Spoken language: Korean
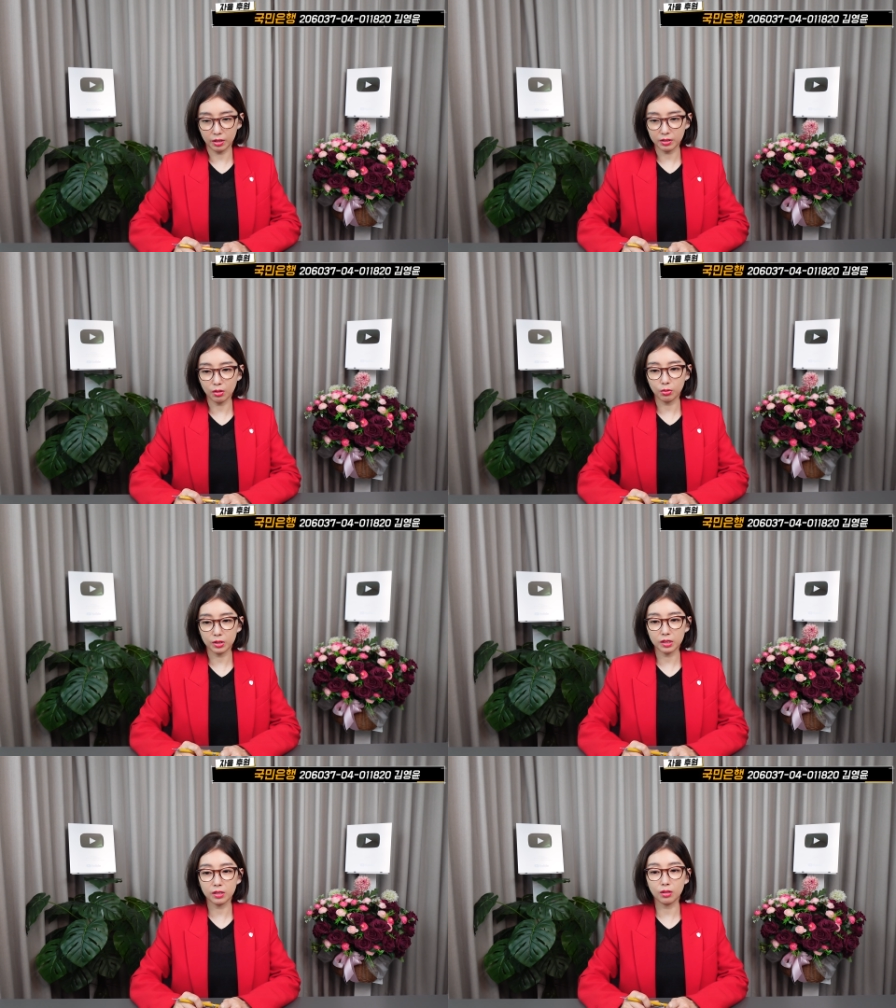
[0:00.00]
대상으로
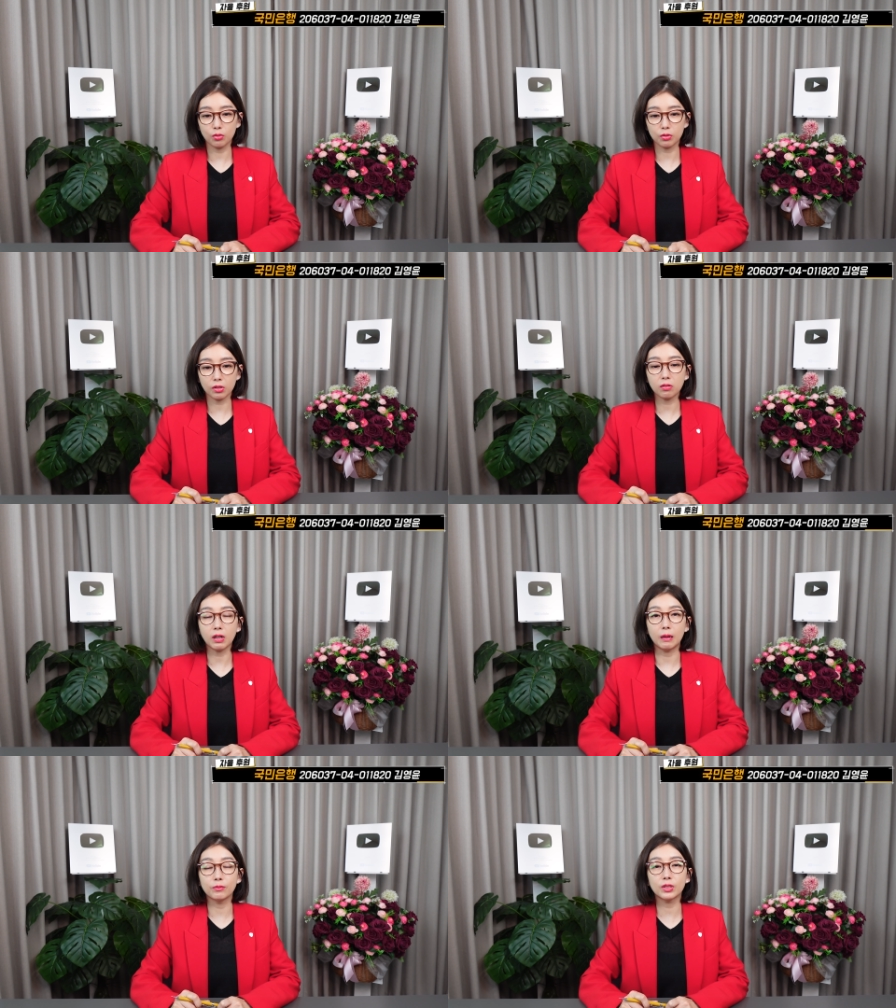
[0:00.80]
실시한
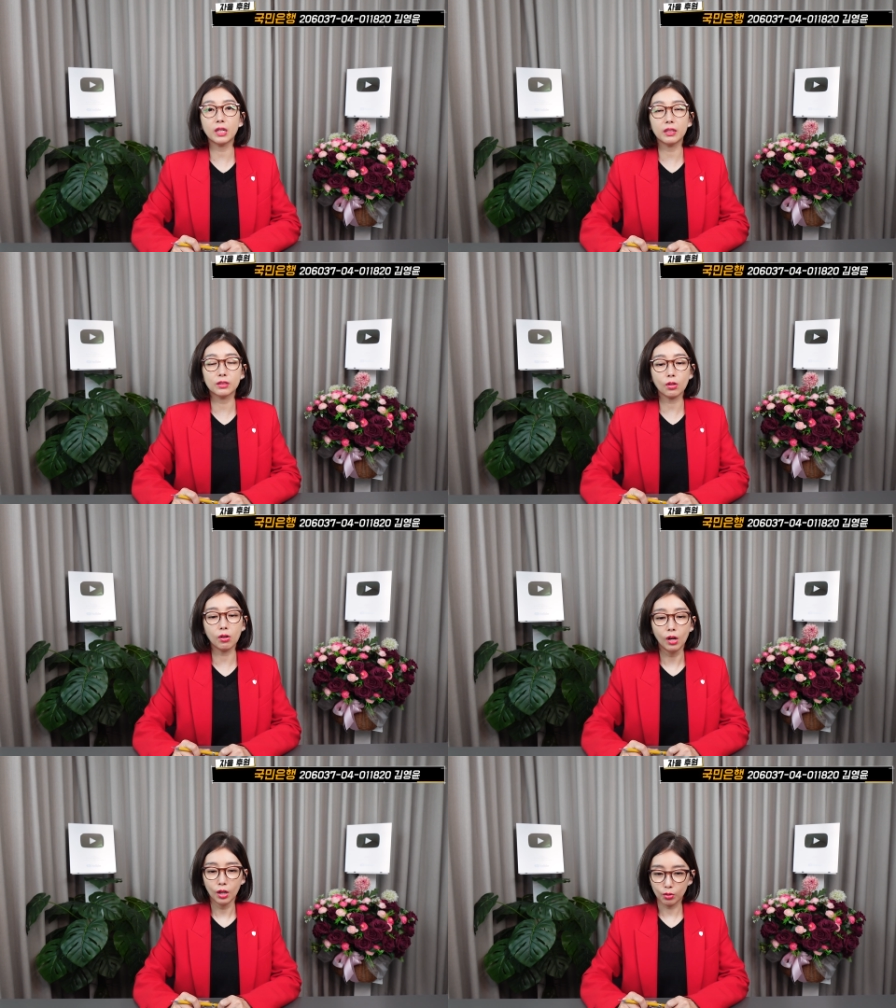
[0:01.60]

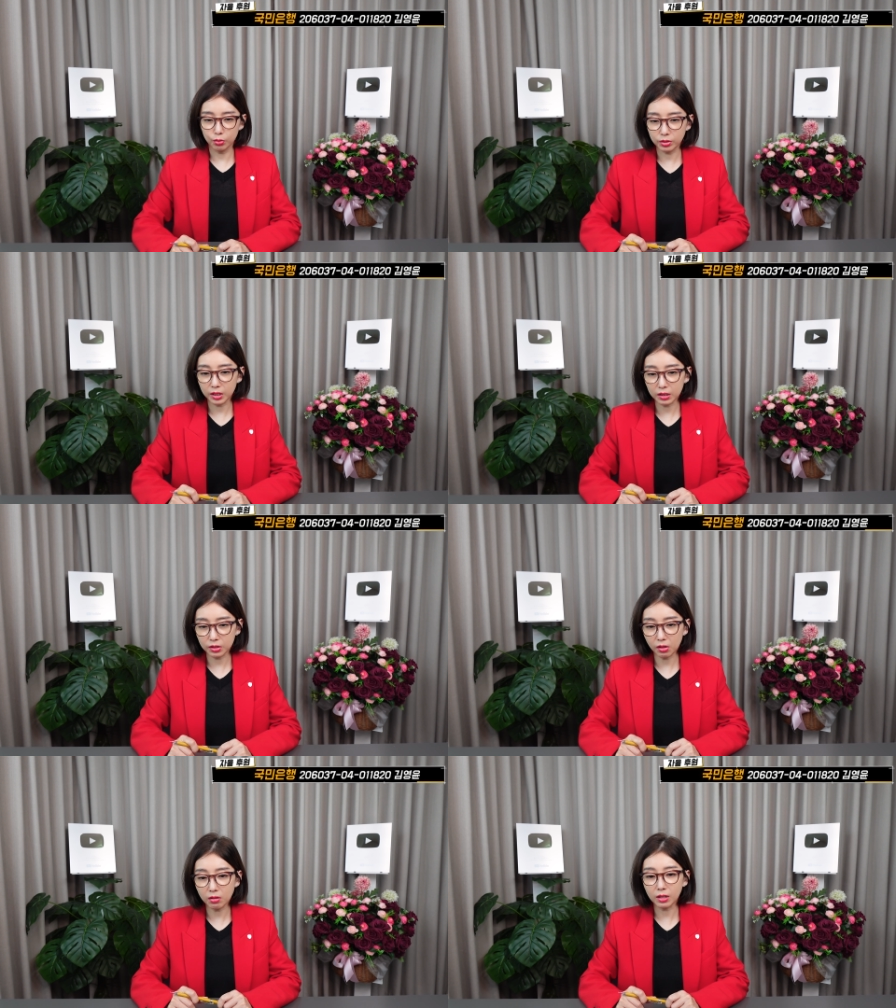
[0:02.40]
국정감사에서
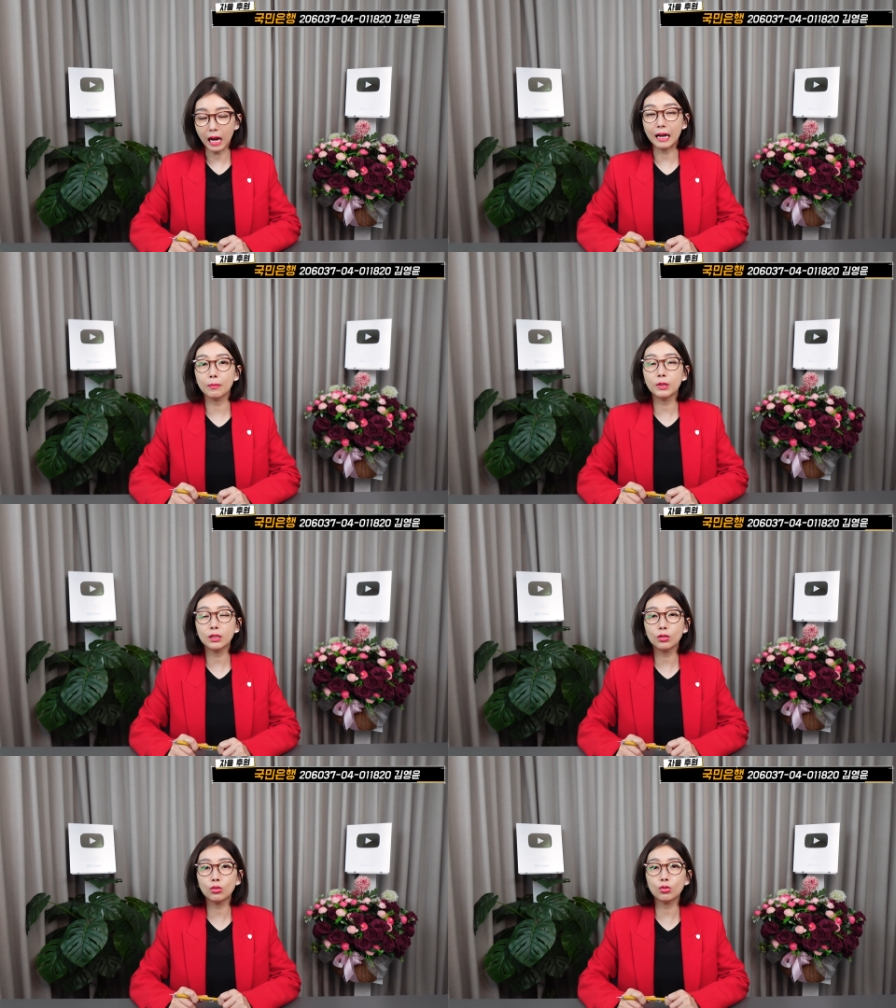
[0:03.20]
국세청
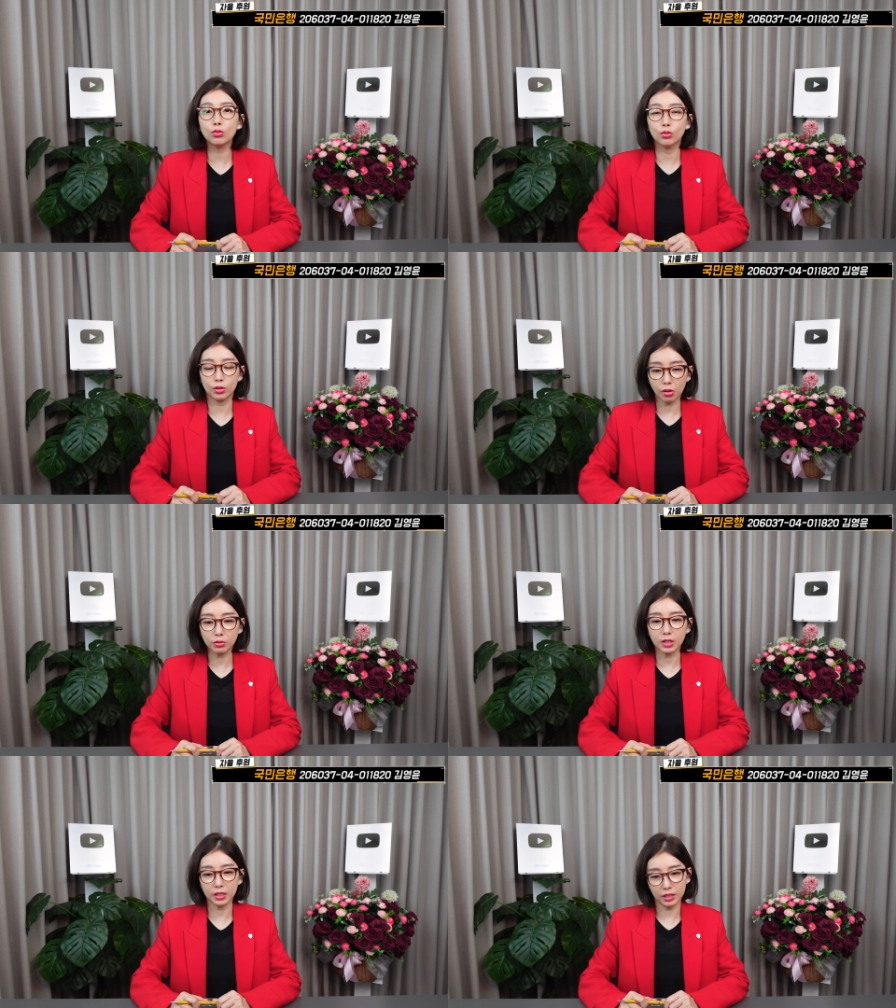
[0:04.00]
강민수
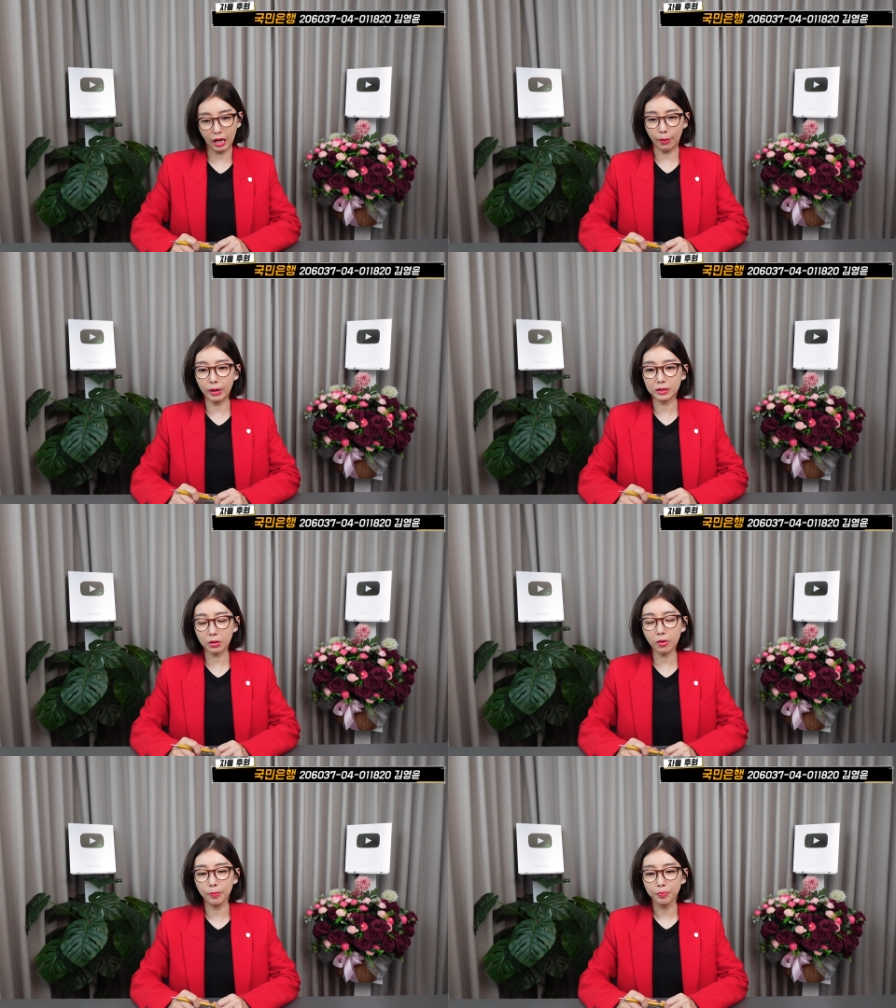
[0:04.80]
청장이
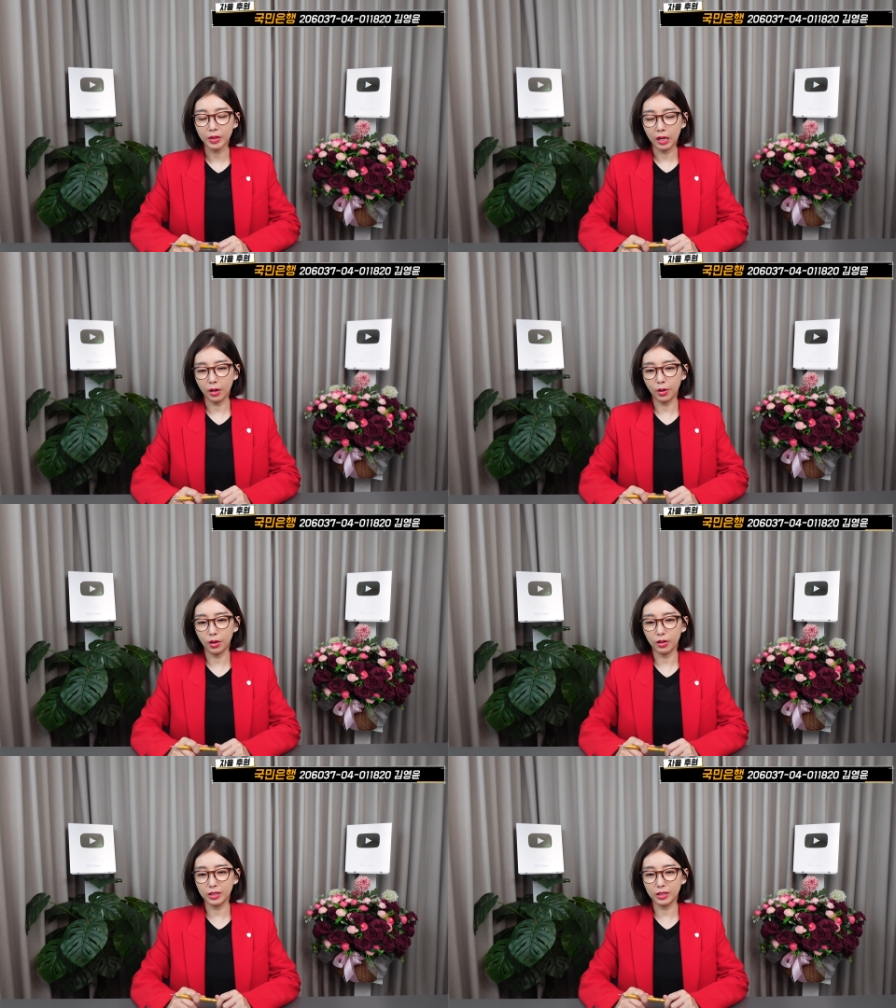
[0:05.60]
나와서 어,